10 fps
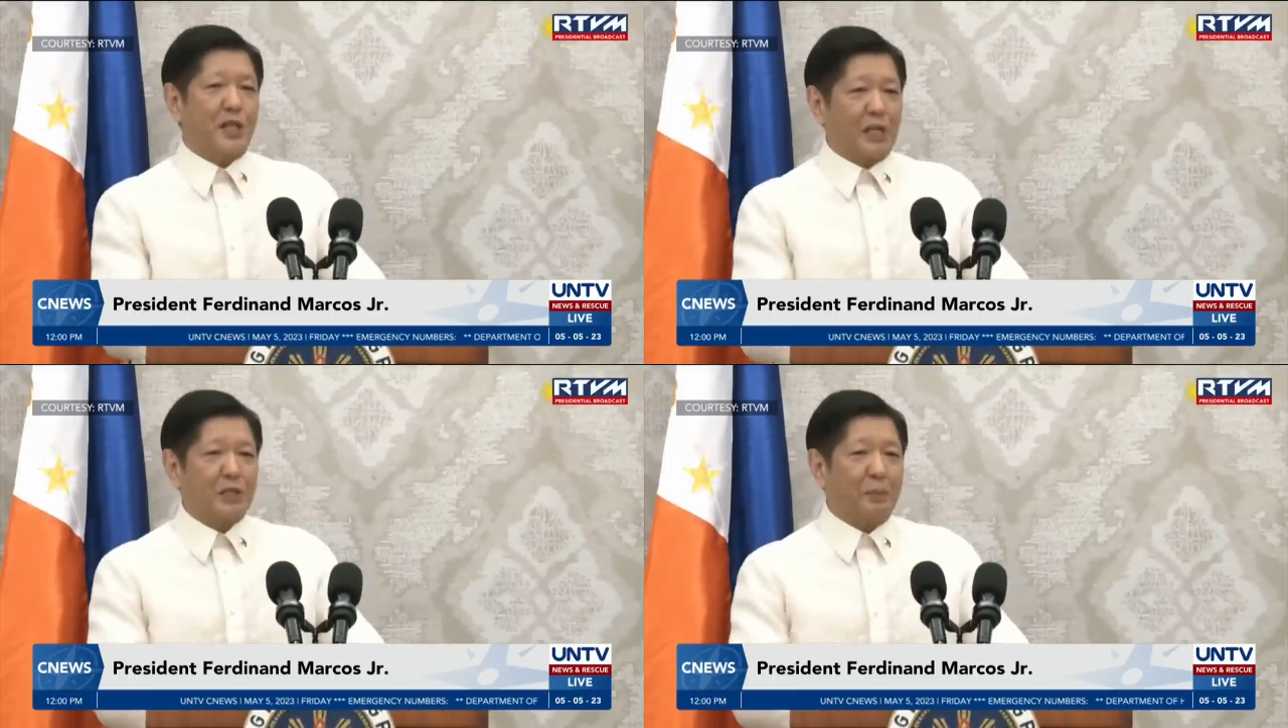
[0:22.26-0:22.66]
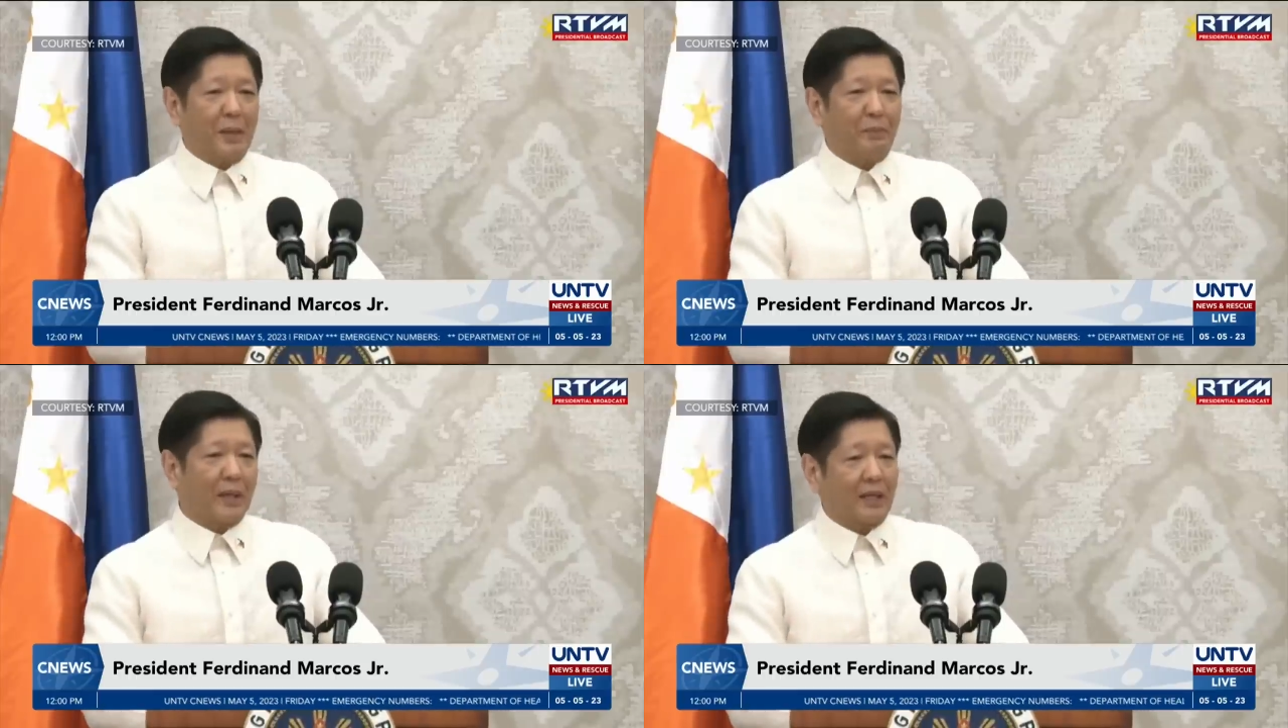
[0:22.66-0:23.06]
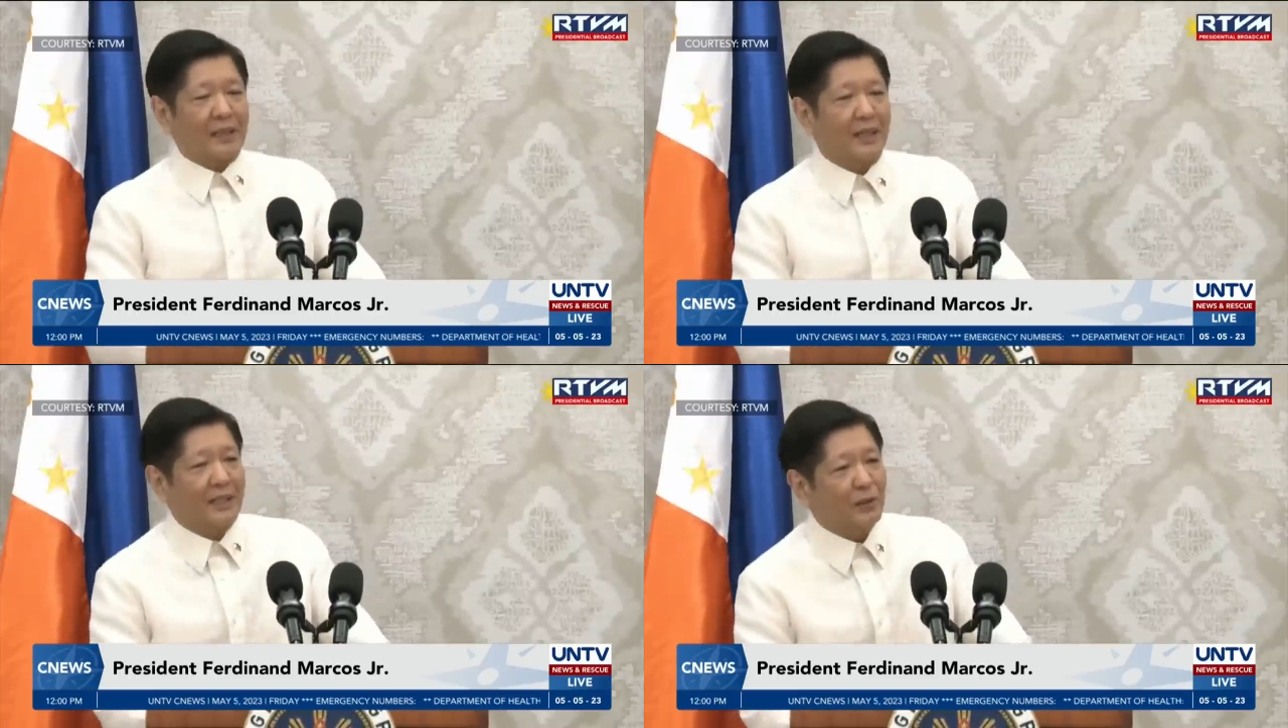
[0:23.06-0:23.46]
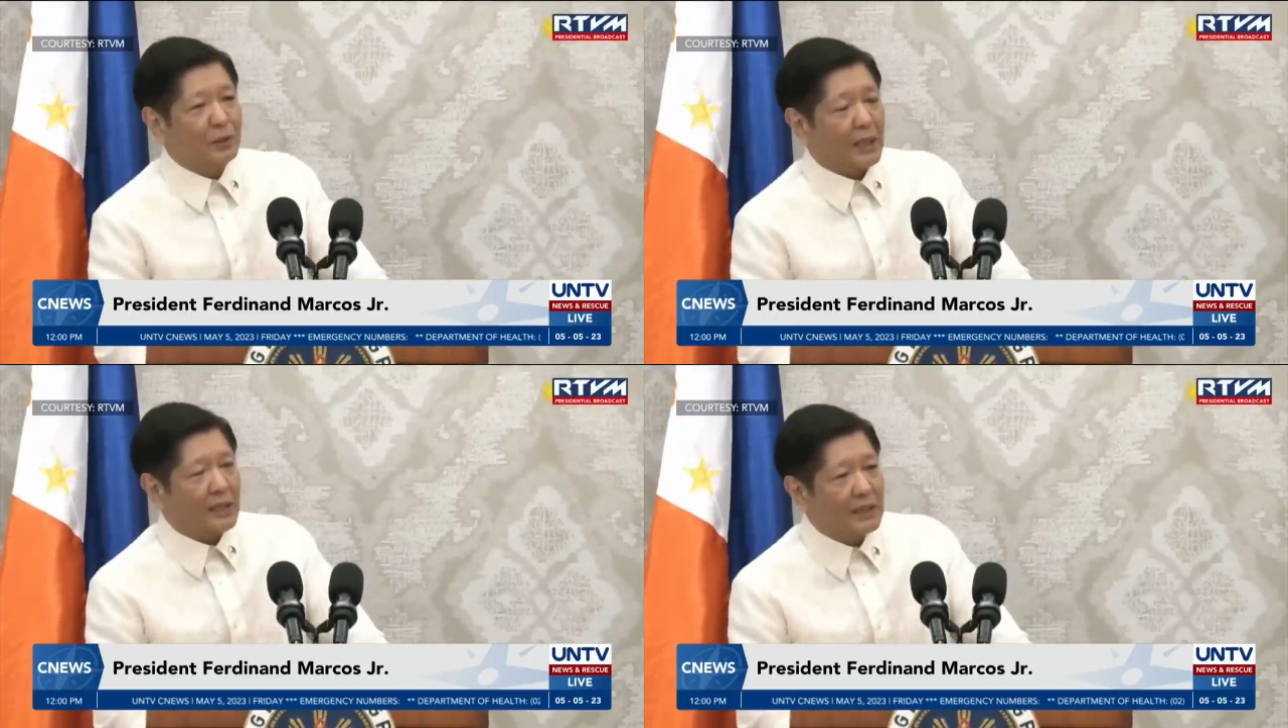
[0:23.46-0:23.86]
Charles pa ang pagkakilala ko
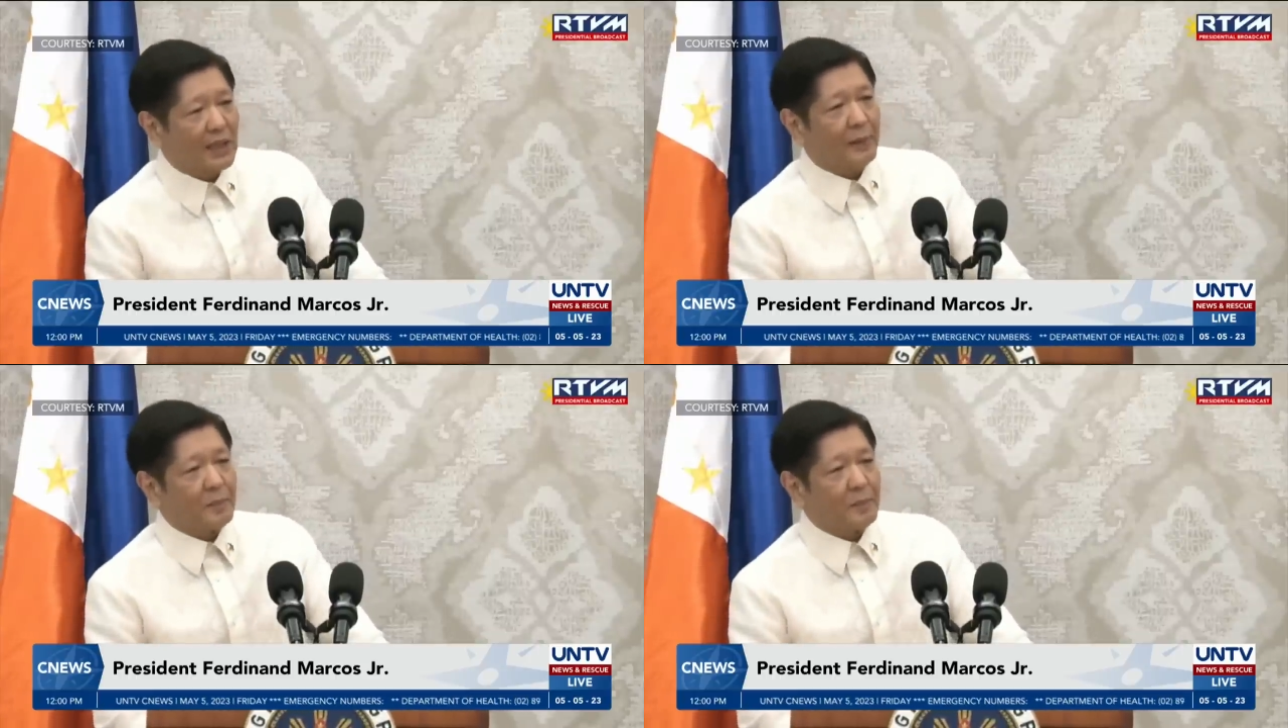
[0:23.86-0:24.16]
sa kanya.